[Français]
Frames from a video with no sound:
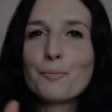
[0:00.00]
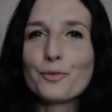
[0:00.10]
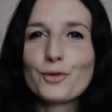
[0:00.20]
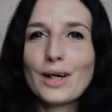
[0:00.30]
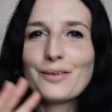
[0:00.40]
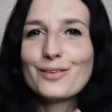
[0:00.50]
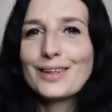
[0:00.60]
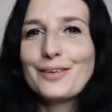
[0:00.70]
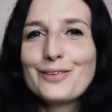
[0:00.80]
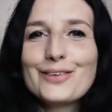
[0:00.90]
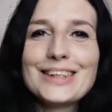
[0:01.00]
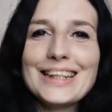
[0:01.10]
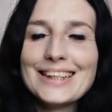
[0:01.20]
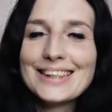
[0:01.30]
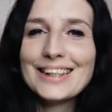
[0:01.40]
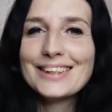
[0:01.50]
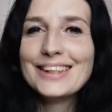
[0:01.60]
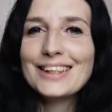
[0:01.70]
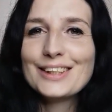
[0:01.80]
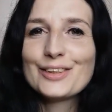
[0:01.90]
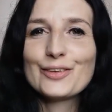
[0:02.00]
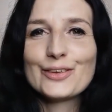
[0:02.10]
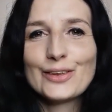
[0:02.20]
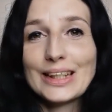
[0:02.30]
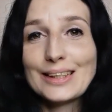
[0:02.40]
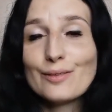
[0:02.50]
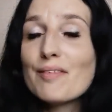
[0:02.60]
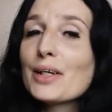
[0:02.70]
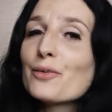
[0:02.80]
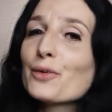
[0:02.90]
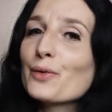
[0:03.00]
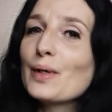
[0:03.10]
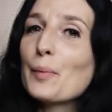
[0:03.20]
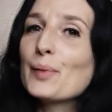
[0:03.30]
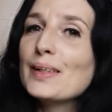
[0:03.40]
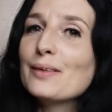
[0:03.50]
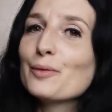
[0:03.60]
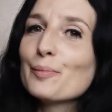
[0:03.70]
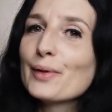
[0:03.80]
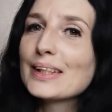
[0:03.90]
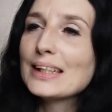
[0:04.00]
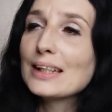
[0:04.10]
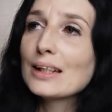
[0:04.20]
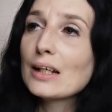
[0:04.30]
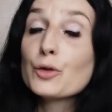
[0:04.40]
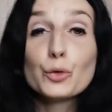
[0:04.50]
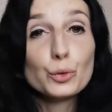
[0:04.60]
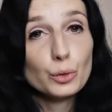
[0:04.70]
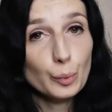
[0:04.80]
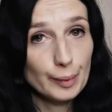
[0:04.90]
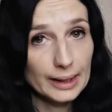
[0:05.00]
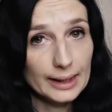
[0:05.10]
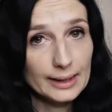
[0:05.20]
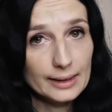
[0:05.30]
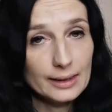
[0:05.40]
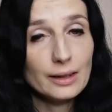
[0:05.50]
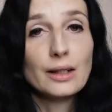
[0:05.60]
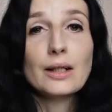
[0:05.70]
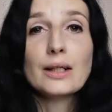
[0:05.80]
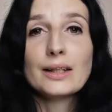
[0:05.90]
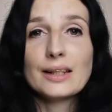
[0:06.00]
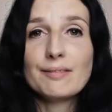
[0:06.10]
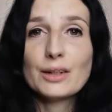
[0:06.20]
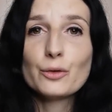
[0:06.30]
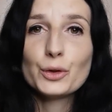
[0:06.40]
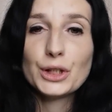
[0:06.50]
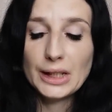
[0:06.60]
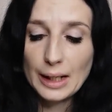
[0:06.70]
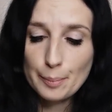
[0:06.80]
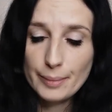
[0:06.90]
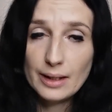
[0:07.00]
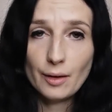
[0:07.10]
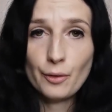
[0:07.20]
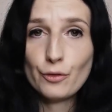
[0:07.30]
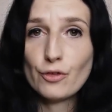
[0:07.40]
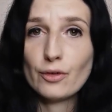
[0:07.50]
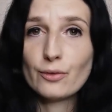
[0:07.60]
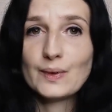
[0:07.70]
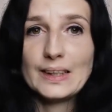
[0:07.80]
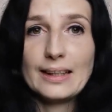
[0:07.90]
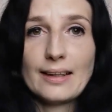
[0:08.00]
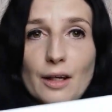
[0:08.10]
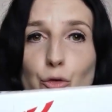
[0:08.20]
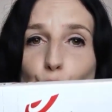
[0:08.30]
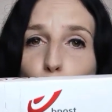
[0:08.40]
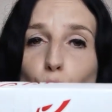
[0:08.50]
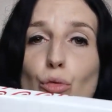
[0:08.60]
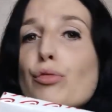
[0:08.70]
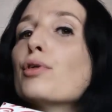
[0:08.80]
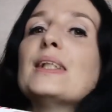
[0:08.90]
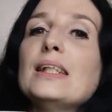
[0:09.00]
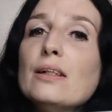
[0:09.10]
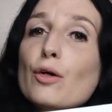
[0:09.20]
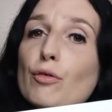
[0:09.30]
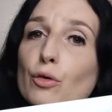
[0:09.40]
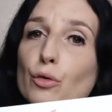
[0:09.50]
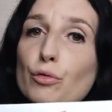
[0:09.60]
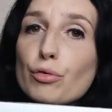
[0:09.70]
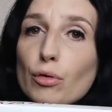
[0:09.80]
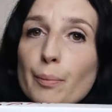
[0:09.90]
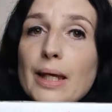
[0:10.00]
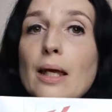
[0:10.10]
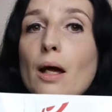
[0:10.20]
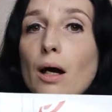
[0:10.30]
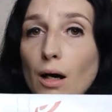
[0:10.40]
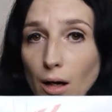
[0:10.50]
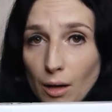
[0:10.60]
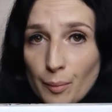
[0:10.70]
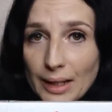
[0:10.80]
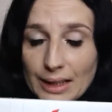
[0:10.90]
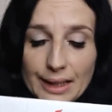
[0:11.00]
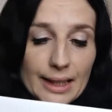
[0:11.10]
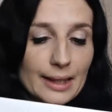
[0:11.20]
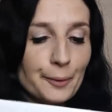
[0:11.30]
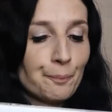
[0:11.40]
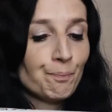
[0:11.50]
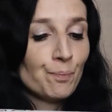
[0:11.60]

Bonjour à tous et toutes, c'est Nessendil sur Zorizon avec aujourd'hui un petit unboxing surprise qui vient de chez Beyond. Donc c'est un tout nouveau site de vente de fourmis en Belgique